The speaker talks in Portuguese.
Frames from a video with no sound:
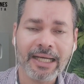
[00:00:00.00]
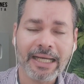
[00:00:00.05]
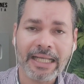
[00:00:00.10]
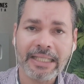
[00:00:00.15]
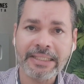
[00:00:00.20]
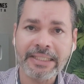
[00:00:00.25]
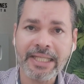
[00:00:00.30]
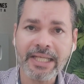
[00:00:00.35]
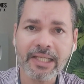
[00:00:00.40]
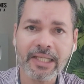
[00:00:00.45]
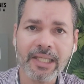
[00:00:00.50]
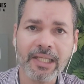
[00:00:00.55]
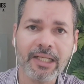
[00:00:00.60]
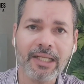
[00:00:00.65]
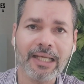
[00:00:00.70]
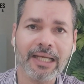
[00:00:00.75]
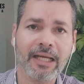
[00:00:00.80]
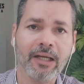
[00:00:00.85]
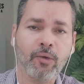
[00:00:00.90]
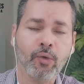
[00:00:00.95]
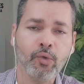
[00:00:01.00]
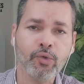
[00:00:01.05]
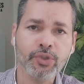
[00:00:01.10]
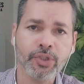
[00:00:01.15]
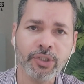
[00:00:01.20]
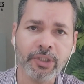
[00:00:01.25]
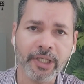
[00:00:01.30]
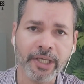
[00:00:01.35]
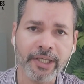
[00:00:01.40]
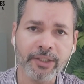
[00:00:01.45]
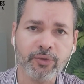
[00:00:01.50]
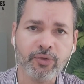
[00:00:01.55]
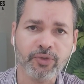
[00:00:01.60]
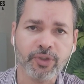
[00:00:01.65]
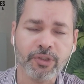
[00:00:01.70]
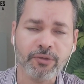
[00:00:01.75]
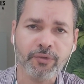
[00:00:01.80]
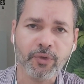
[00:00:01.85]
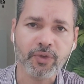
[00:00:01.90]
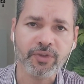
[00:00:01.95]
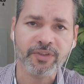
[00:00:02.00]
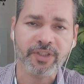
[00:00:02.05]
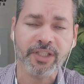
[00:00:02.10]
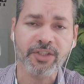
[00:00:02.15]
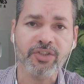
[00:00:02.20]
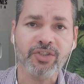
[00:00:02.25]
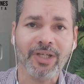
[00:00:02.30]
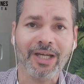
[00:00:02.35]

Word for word: aniquilar com direitos que vocês